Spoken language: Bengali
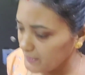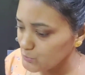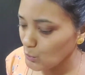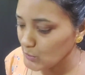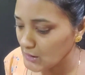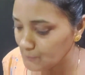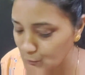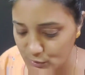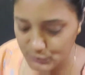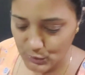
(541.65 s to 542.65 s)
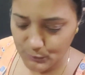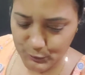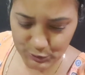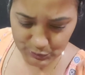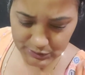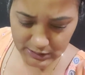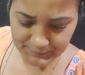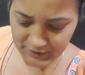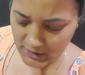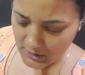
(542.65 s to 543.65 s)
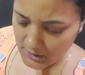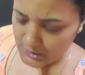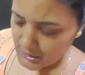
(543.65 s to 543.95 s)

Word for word: দরকার পড়লে তো অবশ্যই যাবি সেটা তো